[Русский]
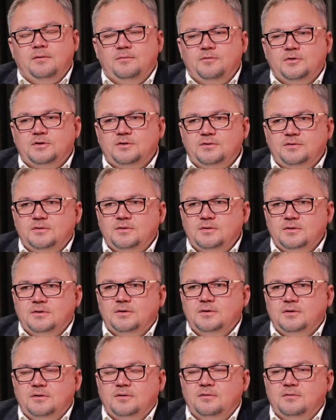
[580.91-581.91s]
вот,
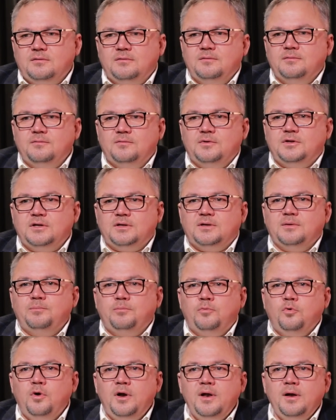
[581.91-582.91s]
э, вот эта
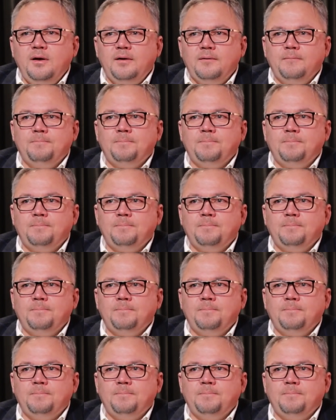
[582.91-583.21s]
боль,